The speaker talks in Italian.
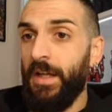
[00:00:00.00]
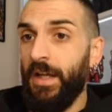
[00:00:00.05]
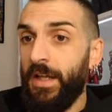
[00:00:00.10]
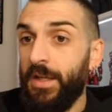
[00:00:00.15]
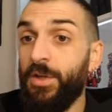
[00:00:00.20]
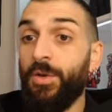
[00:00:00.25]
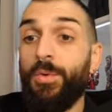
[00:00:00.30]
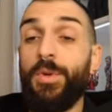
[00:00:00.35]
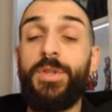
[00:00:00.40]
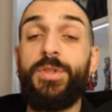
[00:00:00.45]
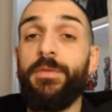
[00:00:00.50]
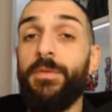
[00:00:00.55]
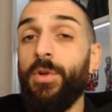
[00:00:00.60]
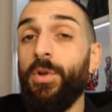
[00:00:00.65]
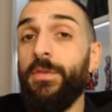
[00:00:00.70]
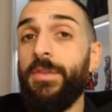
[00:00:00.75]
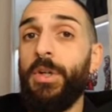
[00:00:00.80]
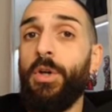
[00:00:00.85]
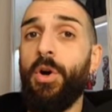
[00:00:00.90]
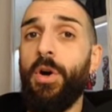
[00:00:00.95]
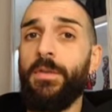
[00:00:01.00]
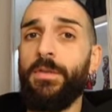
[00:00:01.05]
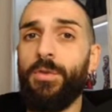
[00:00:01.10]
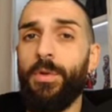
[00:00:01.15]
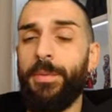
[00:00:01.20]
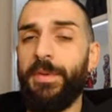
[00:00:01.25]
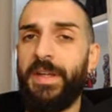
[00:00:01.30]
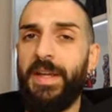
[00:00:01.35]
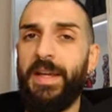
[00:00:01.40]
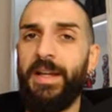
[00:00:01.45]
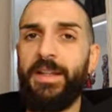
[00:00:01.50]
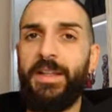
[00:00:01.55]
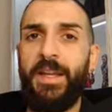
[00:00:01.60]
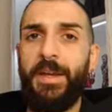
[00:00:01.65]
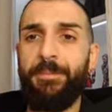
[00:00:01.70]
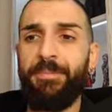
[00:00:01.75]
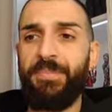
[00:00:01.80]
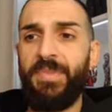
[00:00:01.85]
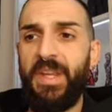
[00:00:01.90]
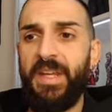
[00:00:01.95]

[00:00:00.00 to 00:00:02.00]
Io questo ve lo ricordo perché anche